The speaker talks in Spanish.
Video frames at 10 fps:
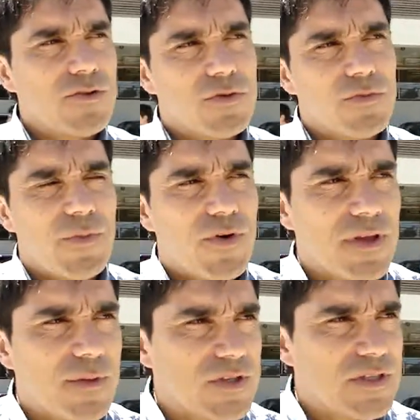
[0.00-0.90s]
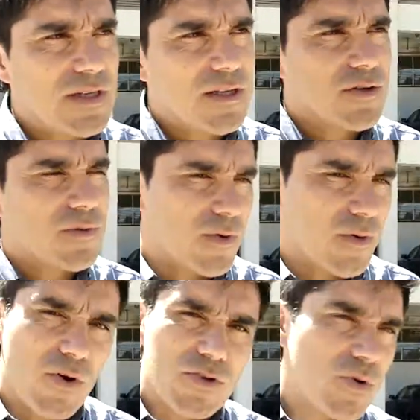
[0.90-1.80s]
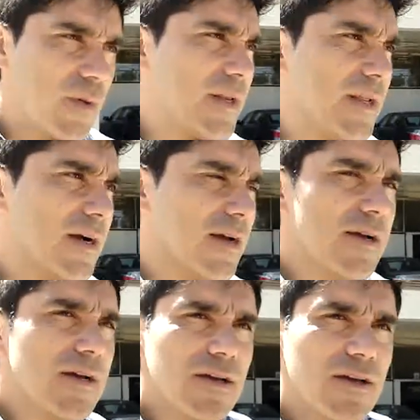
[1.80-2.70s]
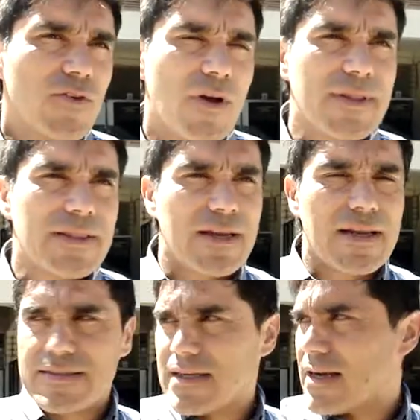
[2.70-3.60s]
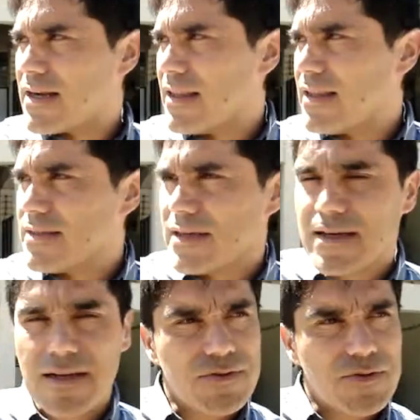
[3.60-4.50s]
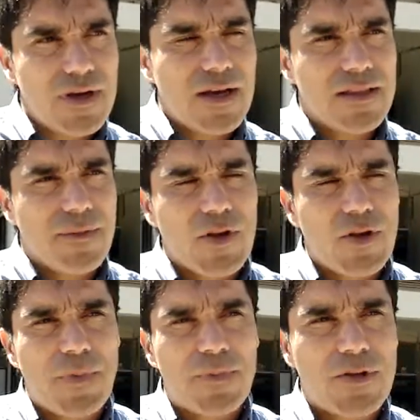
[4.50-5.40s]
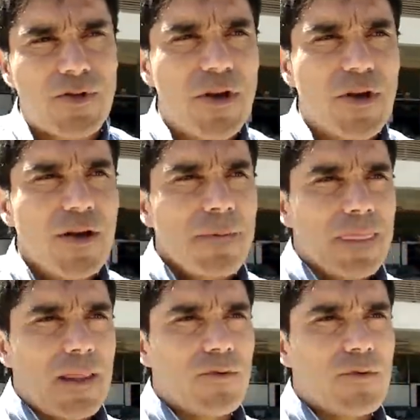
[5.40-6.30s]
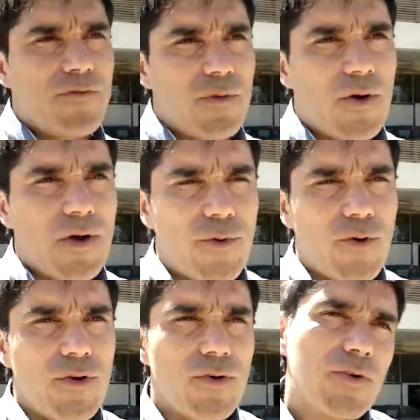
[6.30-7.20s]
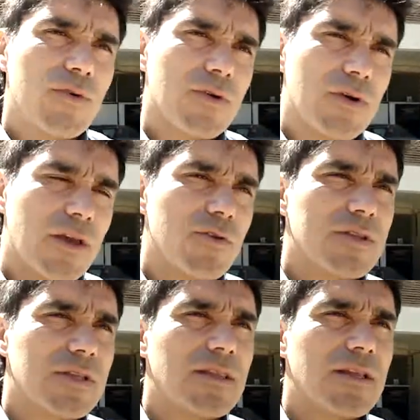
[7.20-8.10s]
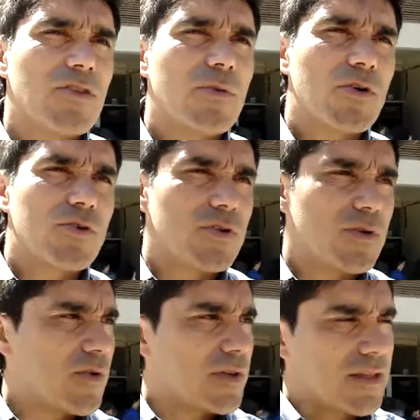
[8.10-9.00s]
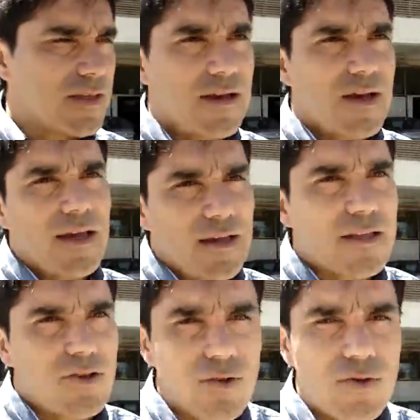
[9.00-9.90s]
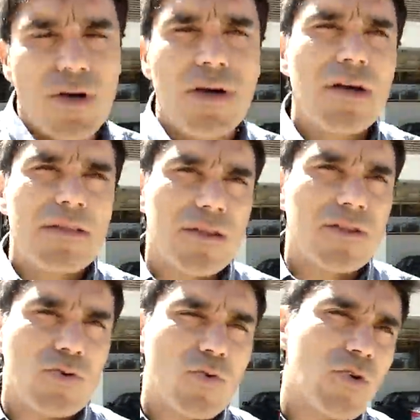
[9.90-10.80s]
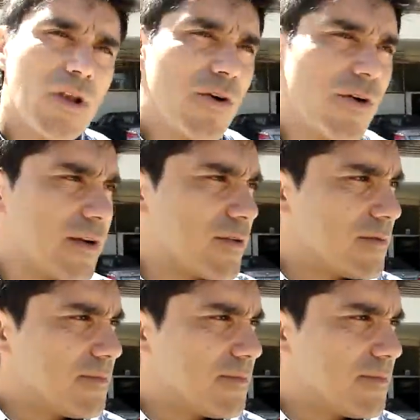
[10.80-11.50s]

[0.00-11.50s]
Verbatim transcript: Somos el mejor equipo de Chile, no el mejor de Sudamérica. Y obviamente agradecer a la alcaldesa de la ciudad que también nos permitió, de alguna forma, con el apoyo que ellos nos están dando, de por continuar con esta actividad que tanto, tanto orgullo le da a esto.